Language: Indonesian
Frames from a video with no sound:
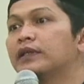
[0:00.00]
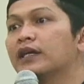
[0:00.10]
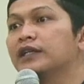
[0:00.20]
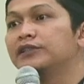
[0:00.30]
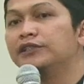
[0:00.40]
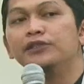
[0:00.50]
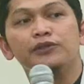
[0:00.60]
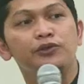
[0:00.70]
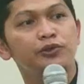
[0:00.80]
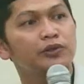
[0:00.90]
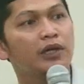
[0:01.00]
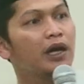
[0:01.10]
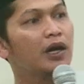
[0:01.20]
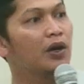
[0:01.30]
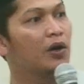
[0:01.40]
rajin juga
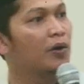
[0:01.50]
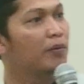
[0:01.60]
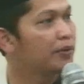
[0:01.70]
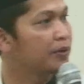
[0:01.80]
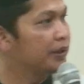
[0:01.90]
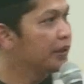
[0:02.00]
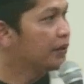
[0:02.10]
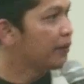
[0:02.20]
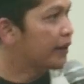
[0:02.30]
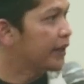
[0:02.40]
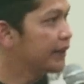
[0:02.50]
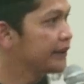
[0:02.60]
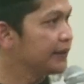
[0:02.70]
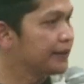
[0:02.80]
ngomongin orangnya